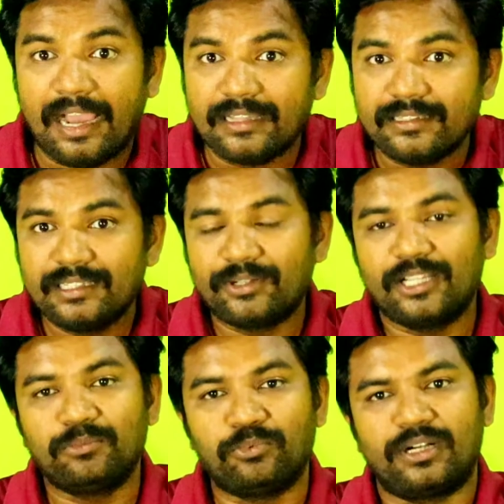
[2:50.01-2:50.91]
அதுக்கு
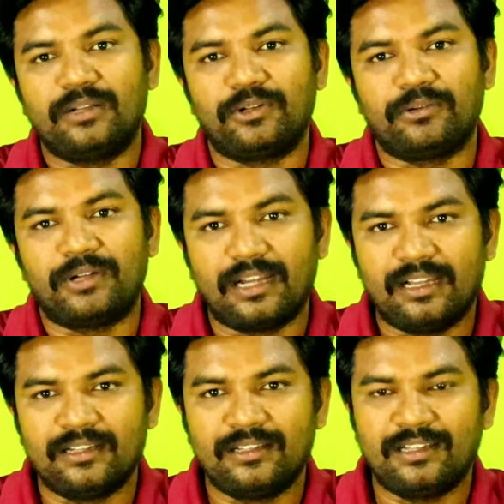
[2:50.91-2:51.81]
எவனாவது போராட
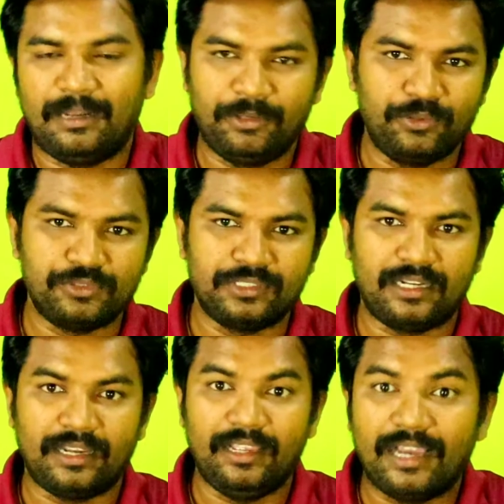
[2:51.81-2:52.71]
வருவாங்களா அப்படின்னு
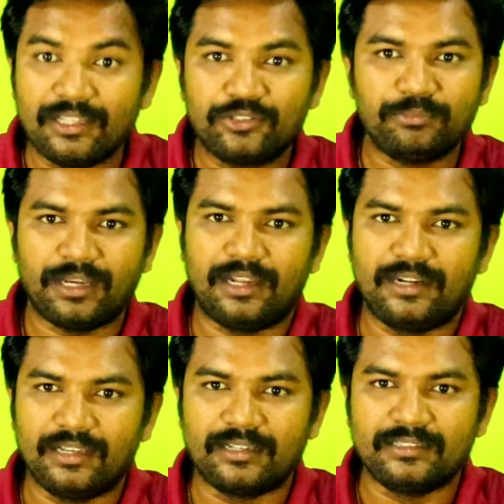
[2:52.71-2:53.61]
யோசிக்கிறாங்க அதுக்கும் பல
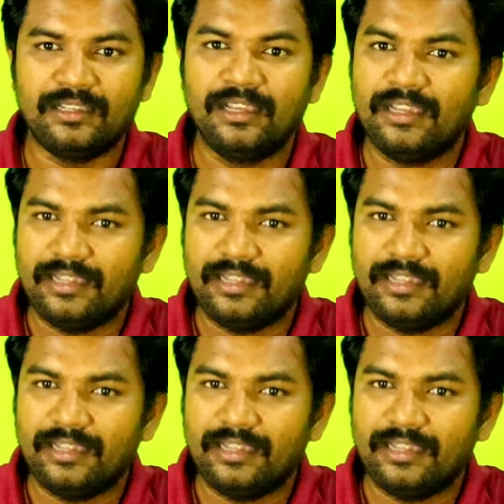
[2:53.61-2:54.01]
ஆண்டு ஆகுது